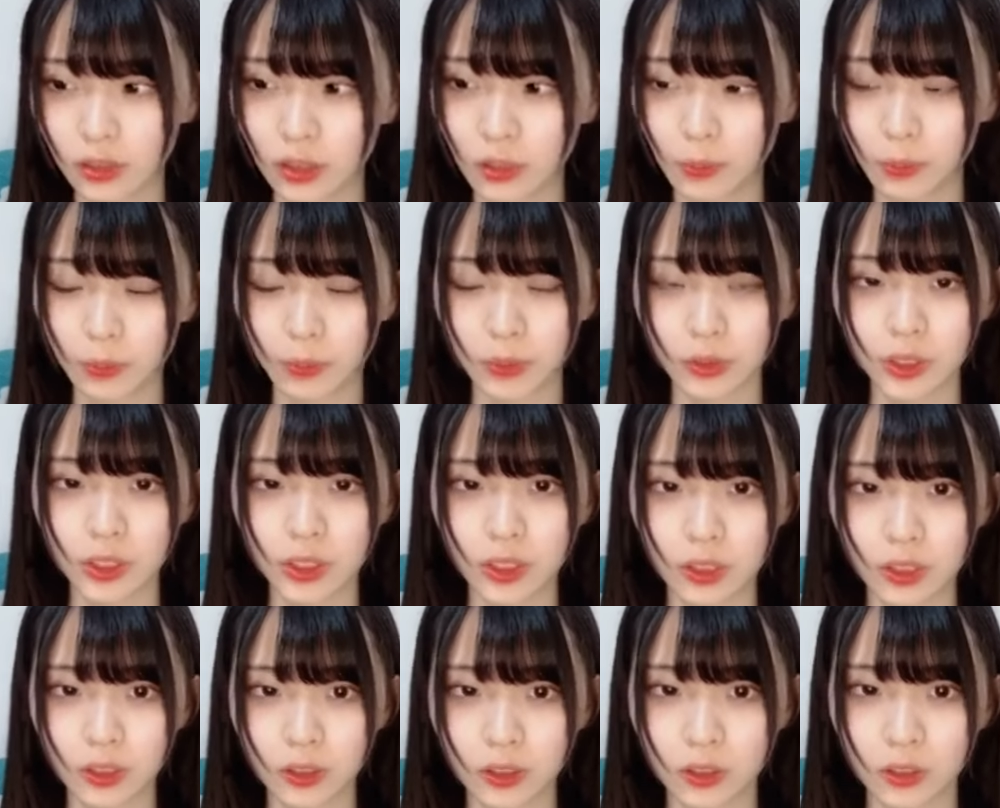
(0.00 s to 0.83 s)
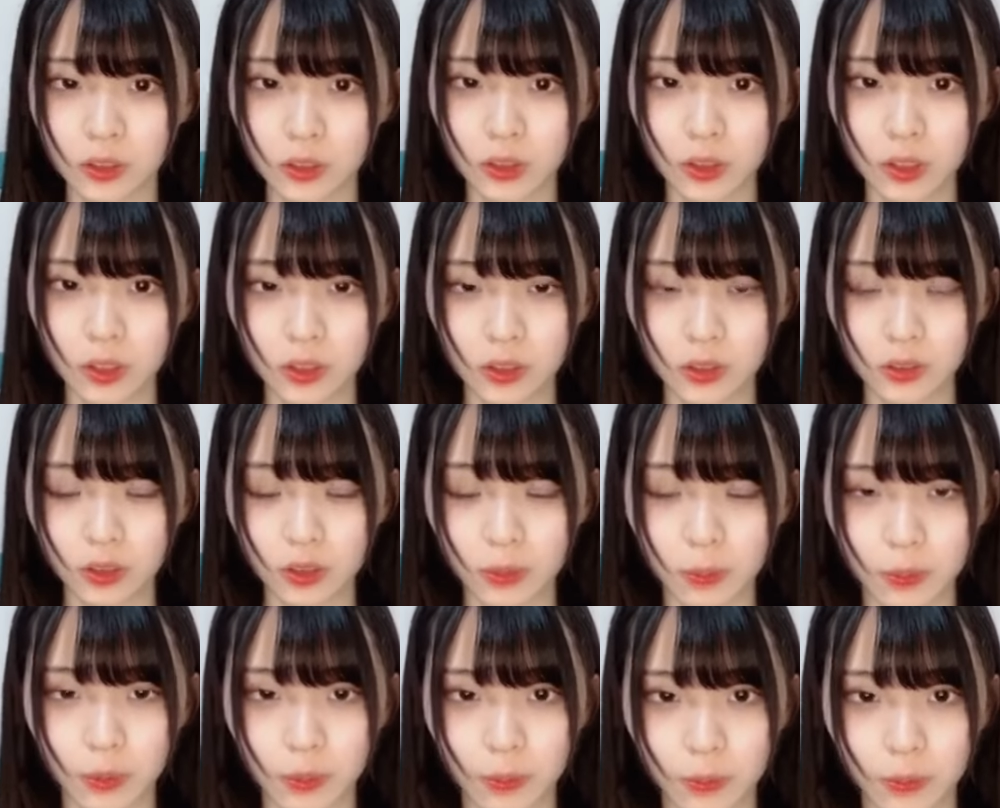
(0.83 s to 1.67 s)
リップ普通の保湿の
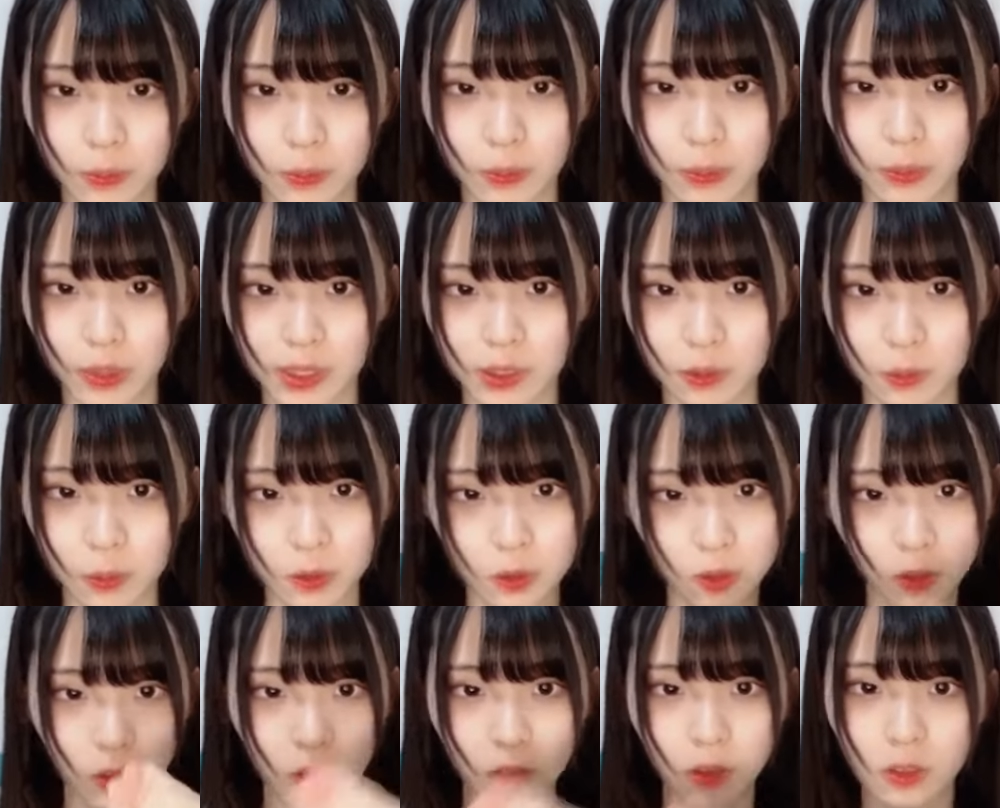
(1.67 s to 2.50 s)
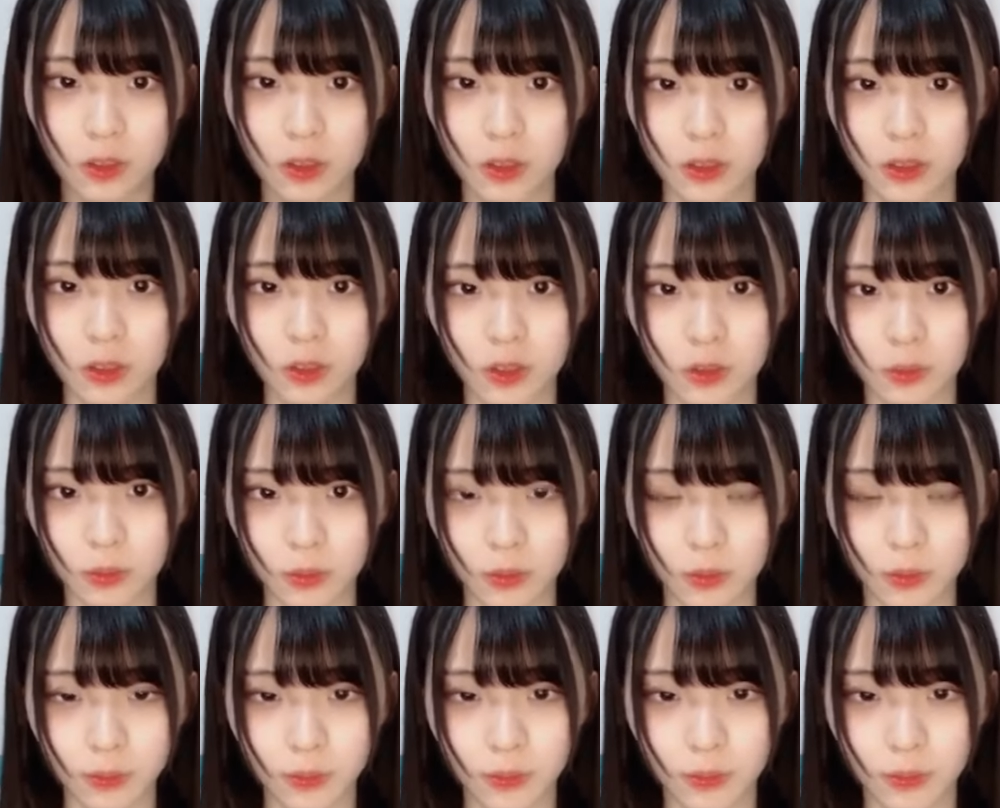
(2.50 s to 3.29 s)
リップべちょべちょに塗ってるいつも